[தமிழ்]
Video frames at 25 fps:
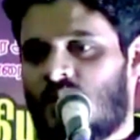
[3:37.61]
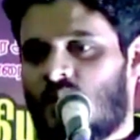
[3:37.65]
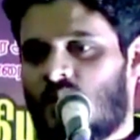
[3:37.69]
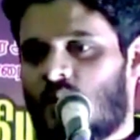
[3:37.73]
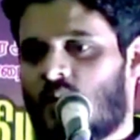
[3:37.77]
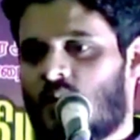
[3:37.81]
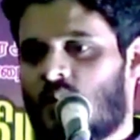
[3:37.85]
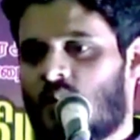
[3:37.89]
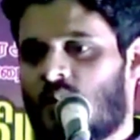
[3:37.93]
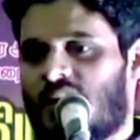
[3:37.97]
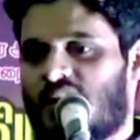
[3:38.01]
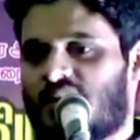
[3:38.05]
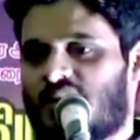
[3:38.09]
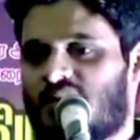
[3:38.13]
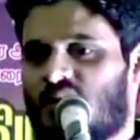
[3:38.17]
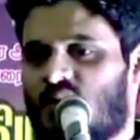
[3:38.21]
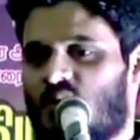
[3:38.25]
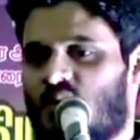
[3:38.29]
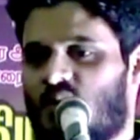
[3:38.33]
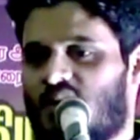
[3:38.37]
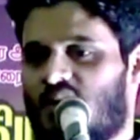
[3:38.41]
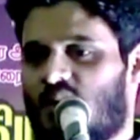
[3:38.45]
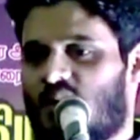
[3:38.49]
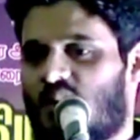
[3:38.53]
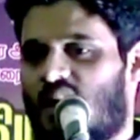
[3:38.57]
ஒரு
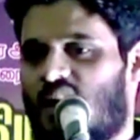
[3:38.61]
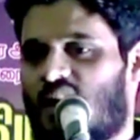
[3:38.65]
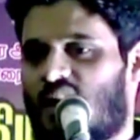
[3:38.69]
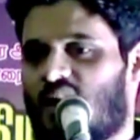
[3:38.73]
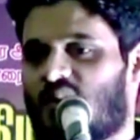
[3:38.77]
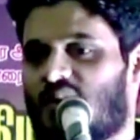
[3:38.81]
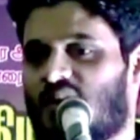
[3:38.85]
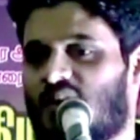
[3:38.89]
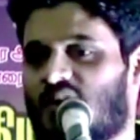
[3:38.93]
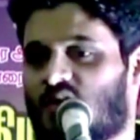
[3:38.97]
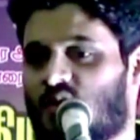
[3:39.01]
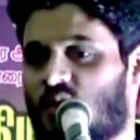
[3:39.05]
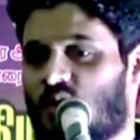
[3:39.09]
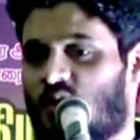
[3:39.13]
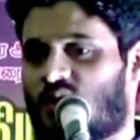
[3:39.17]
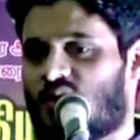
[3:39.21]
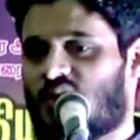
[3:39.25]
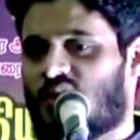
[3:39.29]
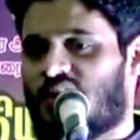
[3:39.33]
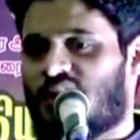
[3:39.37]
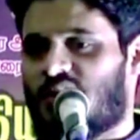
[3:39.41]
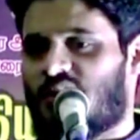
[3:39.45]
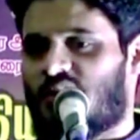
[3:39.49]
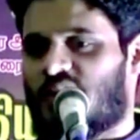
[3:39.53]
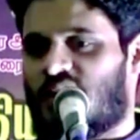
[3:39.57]
மனிதனுடைய வாழ்வில்
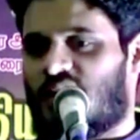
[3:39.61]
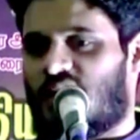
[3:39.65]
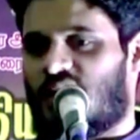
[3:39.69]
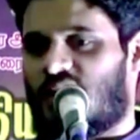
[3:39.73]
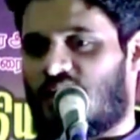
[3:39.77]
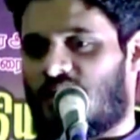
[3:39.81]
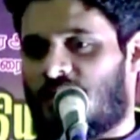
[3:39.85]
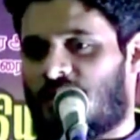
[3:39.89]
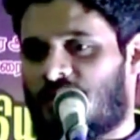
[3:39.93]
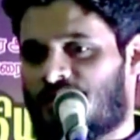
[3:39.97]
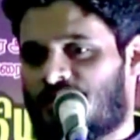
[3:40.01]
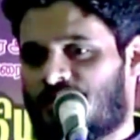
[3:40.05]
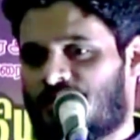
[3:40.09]
சோதனை வரலாம்